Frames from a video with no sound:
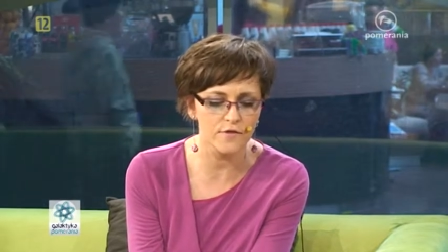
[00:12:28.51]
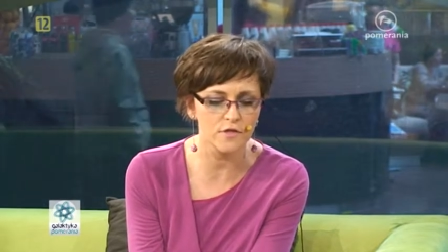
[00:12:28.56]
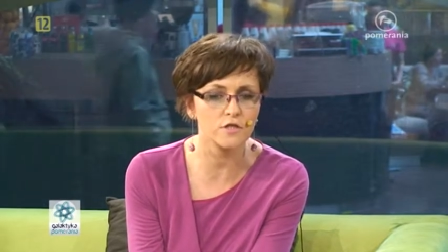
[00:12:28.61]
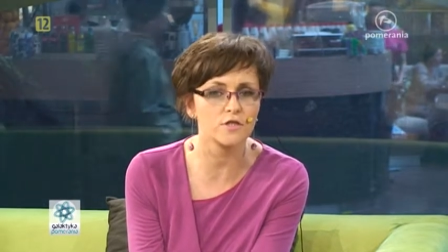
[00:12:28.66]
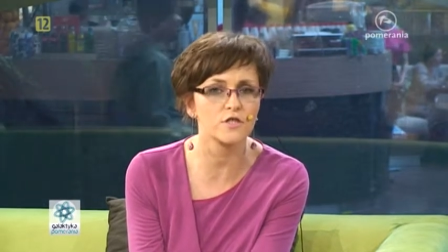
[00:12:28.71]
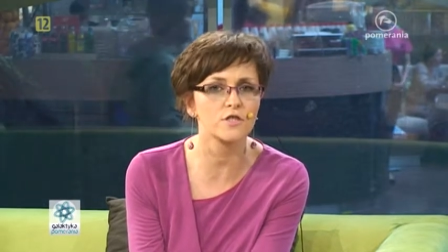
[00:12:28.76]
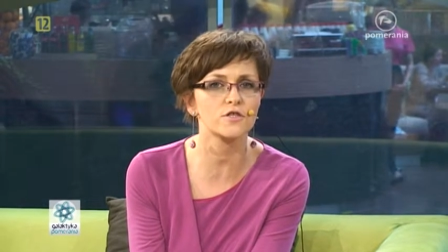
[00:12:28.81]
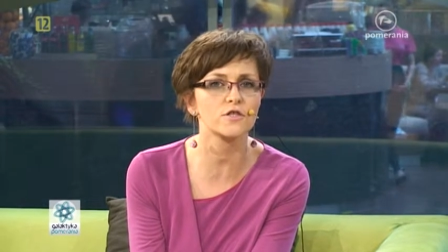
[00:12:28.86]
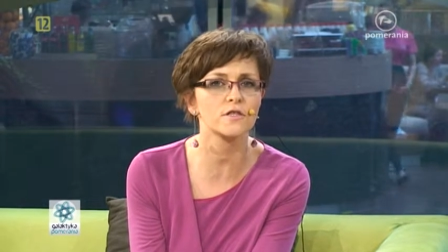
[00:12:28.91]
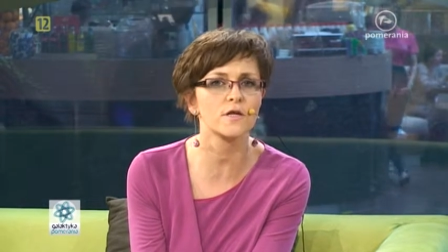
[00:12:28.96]

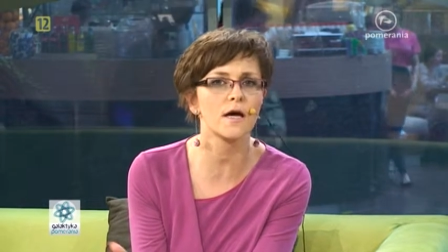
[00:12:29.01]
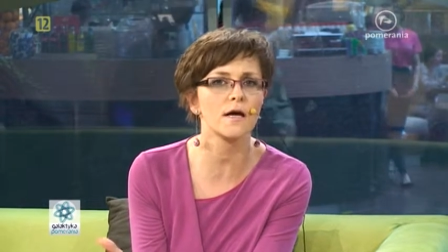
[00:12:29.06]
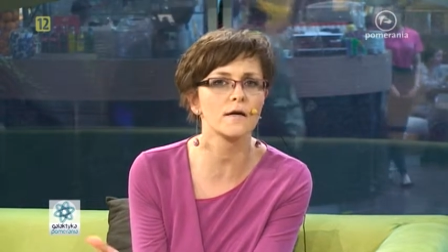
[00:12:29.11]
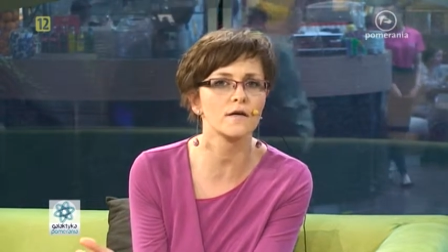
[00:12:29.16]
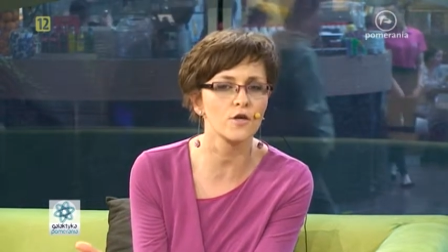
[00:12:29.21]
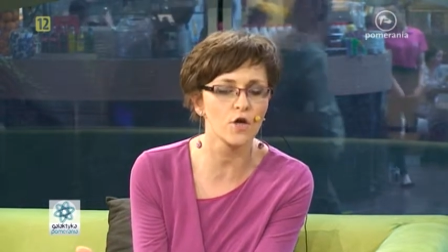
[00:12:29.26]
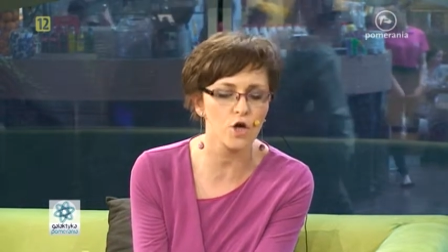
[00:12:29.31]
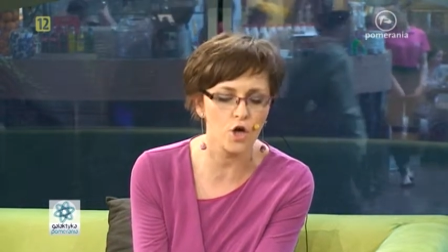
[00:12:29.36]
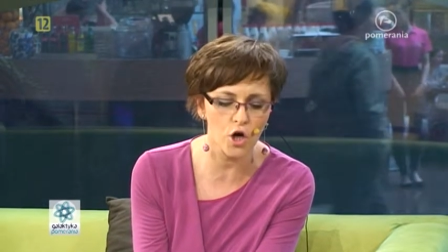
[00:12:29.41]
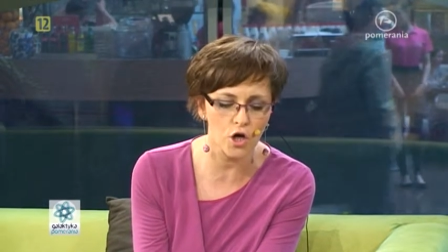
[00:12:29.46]
Szczecina
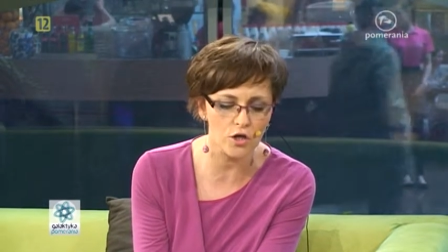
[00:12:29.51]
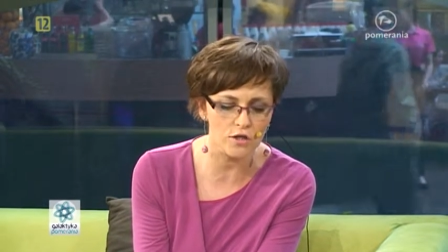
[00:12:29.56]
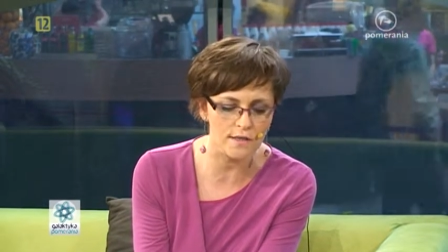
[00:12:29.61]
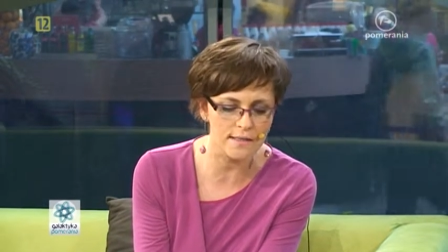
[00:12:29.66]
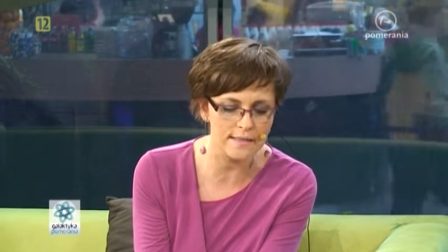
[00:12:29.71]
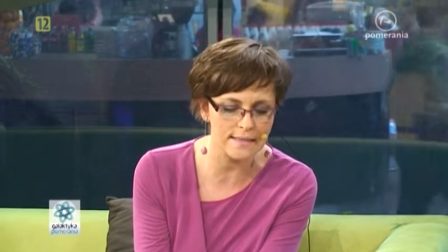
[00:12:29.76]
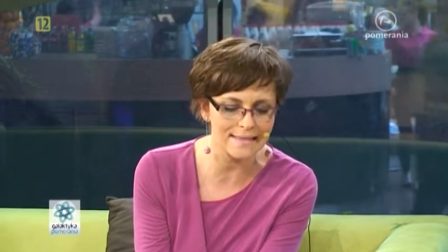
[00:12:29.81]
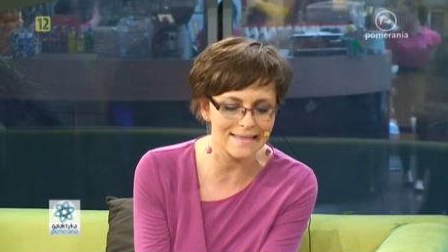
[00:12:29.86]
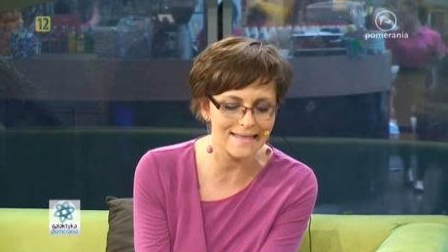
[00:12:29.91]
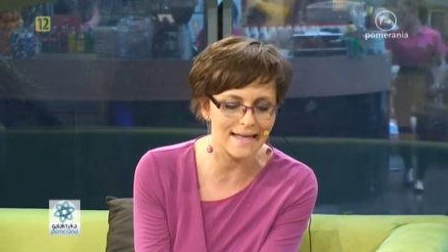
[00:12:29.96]
i
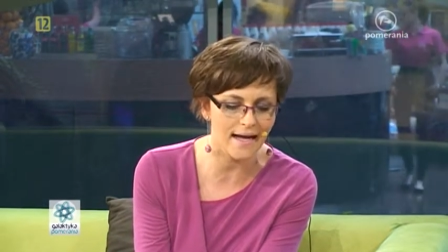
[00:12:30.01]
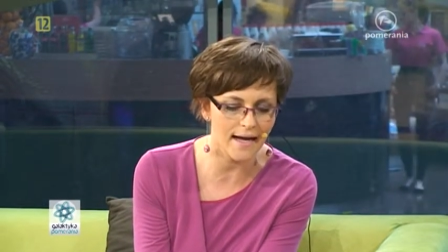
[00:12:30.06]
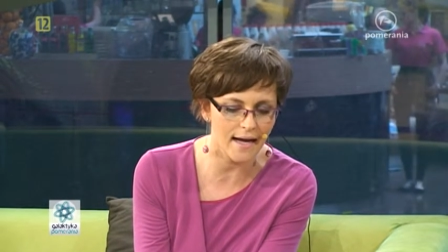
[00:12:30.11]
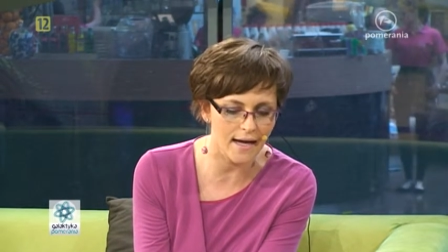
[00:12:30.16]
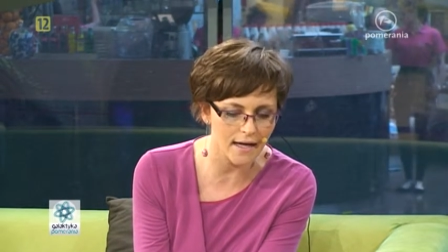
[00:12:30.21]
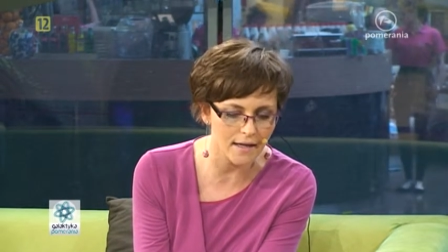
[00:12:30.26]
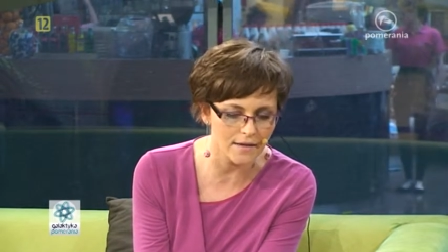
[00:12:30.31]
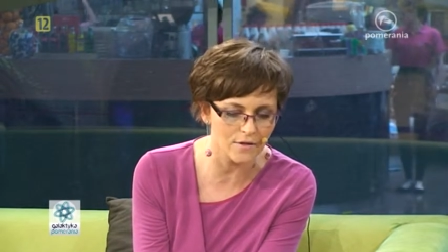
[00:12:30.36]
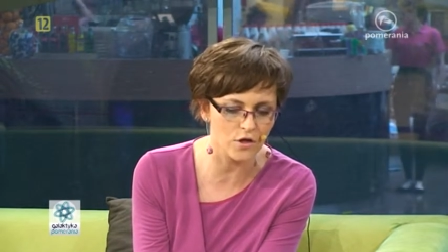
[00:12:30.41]
okolic na